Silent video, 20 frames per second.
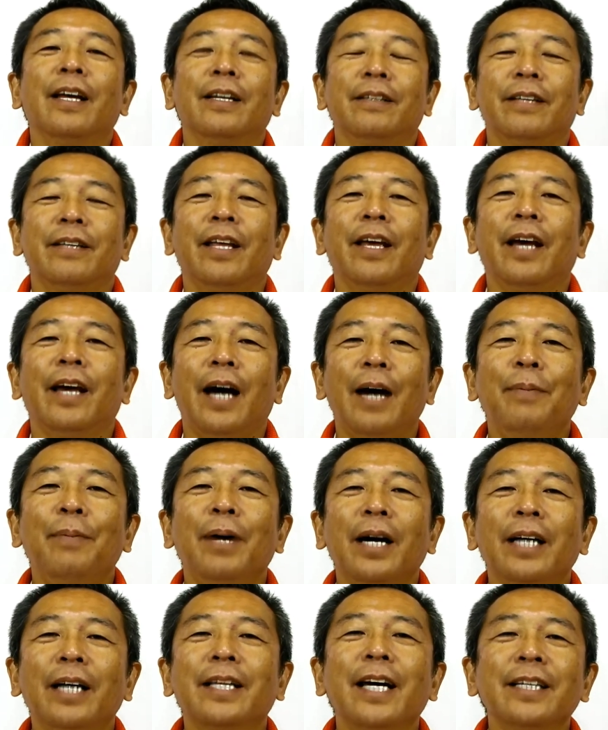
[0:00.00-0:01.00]
で幅
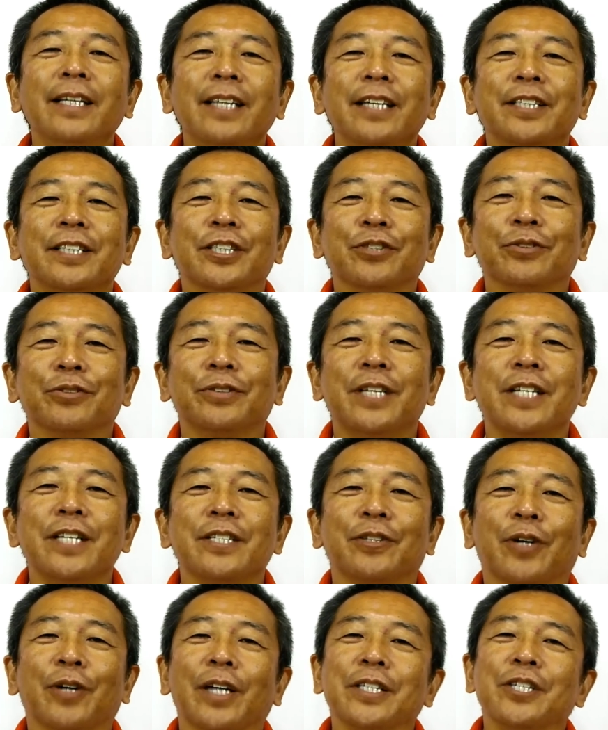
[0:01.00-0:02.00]
が大体2 0センチ
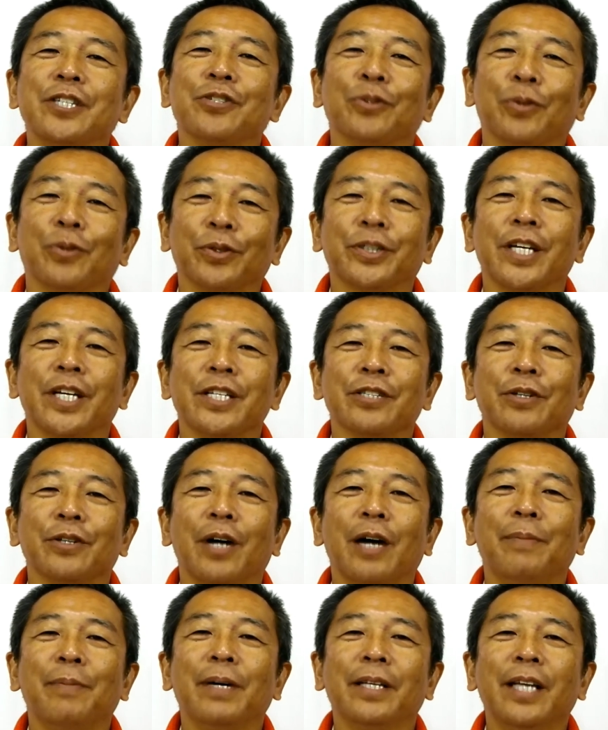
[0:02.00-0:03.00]
とか2 5センチの
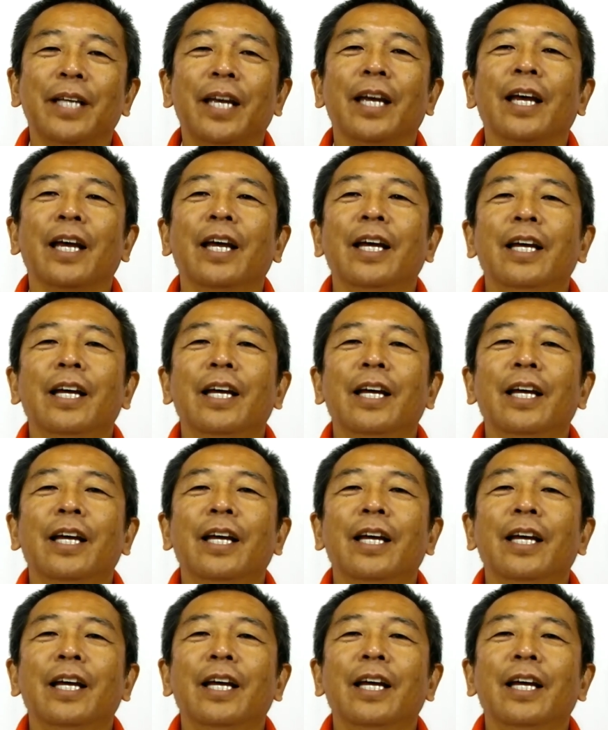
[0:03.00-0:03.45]
幅で